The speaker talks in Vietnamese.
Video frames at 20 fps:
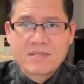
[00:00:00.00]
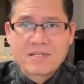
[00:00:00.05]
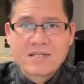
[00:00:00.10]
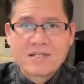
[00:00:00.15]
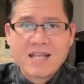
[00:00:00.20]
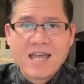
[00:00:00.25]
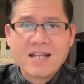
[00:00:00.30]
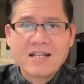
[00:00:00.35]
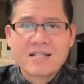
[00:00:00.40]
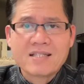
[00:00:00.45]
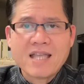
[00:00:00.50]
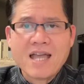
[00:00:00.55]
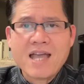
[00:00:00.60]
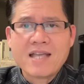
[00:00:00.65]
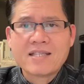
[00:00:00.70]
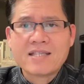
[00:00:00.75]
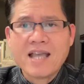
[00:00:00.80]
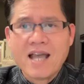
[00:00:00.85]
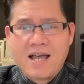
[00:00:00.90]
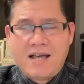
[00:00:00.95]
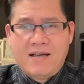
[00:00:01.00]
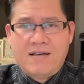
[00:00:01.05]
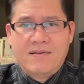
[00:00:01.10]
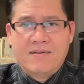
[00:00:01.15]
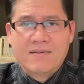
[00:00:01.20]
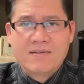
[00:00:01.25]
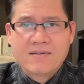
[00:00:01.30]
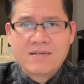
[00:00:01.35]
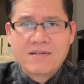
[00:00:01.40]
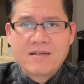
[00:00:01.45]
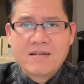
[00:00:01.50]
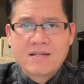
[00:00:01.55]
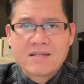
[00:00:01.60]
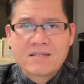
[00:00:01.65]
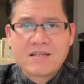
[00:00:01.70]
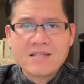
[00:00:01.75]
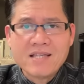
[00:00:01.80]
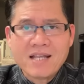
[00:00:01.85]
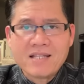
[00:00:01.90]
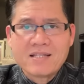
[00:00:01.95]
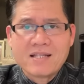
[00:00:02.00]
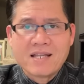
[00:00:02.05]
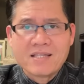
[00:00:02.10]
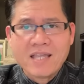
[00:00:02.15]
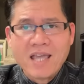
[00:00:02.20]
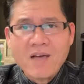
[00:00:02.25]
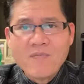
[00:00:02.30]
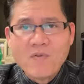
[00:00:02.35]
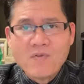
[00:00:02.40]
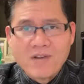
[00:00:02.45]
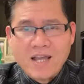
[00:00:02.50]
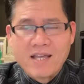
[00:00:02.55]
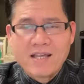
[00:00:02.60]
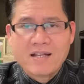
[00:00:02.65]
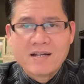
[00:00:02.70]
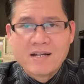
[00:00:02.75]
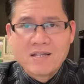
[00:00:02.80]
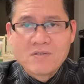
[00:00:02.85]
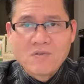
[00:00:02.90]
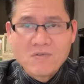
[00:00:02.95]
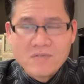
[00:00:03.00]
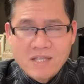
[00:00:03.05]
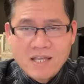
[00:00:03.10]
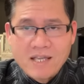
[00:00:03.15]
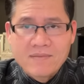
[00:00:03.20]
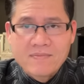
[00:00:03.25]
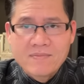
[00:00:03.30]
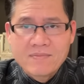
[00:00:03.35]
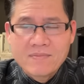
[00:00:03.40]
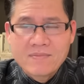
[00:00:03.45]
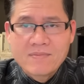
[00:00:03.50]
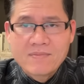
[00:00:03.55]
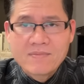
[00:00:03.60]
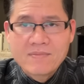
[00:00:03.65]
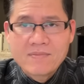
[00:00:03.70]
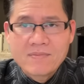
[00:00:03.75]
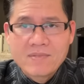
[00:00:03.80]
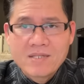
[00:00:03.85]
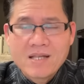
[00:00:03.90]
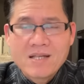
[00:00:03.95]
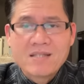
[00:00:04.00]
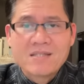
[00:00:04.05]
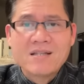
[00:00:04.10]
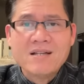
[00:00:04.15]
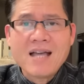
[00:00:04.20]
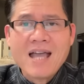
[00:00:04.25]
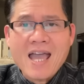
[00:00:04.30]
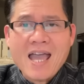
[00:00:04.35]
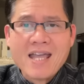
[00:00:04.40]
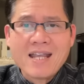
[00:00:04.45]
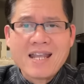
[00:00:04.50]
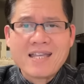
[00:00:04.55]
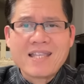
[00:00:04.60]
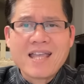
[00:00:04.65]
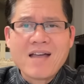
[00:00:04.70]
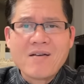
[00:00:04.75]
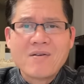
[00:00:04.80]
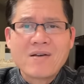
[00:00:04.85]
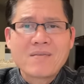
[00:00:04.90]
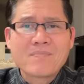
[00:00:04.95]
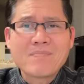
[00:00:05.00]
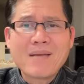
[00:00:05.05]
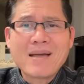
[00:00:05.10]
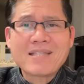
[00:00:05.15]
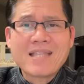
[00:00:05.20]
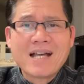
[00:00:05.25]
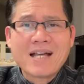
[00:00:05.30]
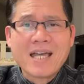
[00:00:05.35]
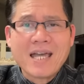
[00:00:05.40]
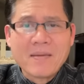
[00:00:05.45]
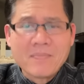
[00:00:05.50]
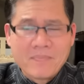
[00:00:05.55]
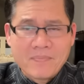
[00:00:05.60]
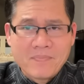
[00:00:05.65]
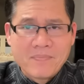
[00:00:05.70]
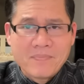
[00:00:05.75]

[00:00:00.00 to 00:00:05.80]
Nên người ta sợ. Thứ nhất là theo vụ này là tốn tiền. Thứ hai là sao? Bênh thằng em.